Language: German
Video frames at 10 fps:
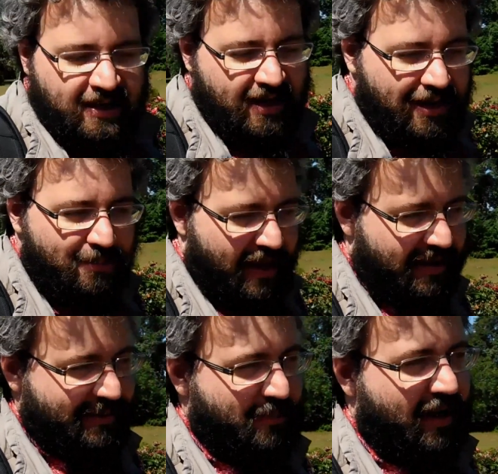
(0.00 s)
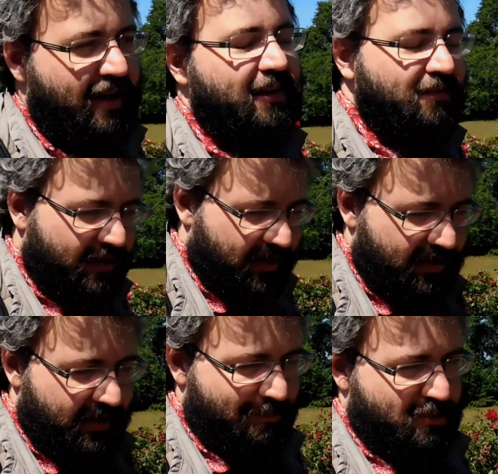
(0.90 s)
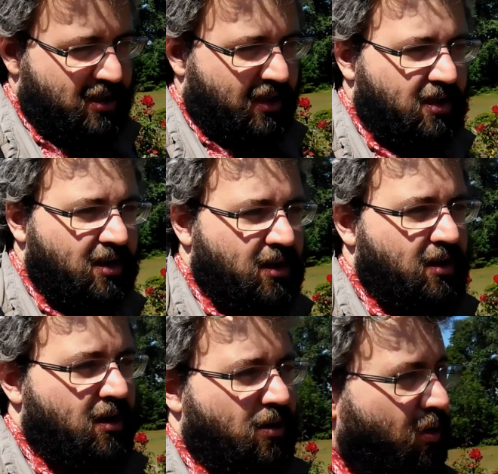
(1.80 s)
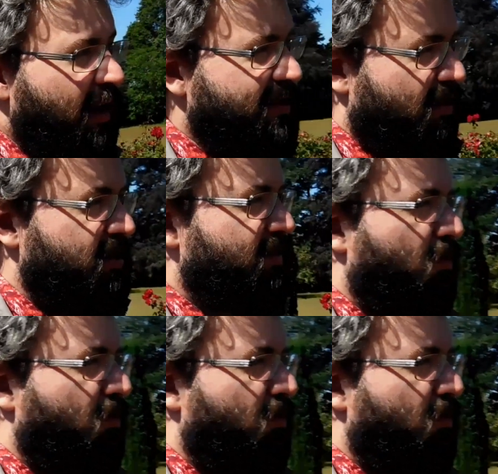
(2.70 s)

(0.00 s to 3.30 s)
ja demnächst mal wieder in Trippstadt oder sonst